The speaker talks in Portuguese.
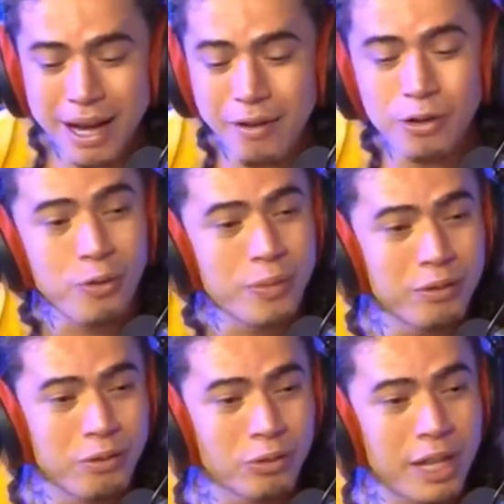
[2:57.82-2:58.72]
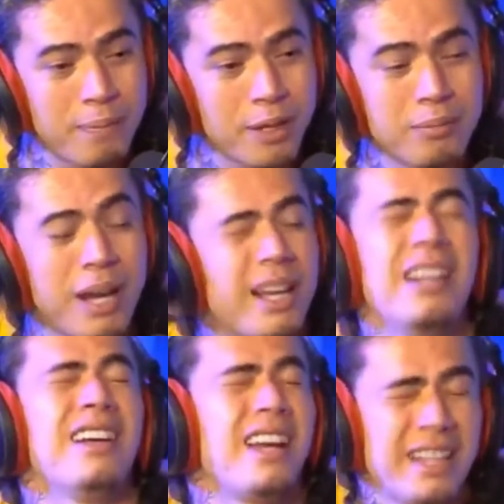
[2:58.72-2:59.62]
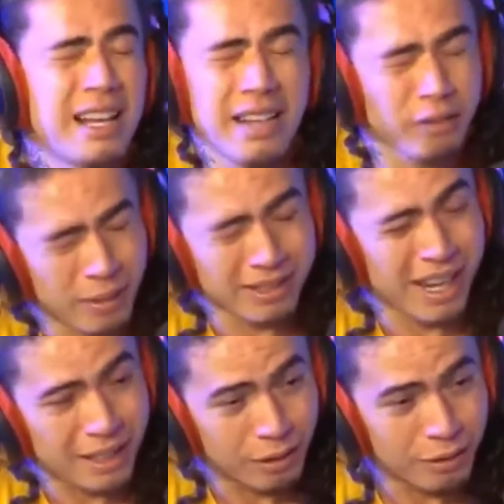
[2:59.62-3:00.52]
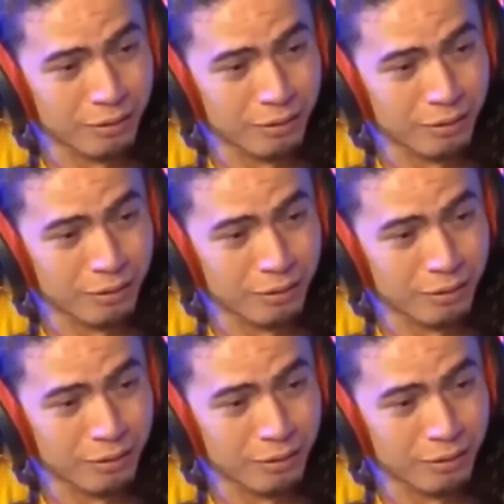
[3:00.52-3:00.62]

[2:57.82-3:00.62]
pegava uma comida com um tempero, mas ela já, já começava a dar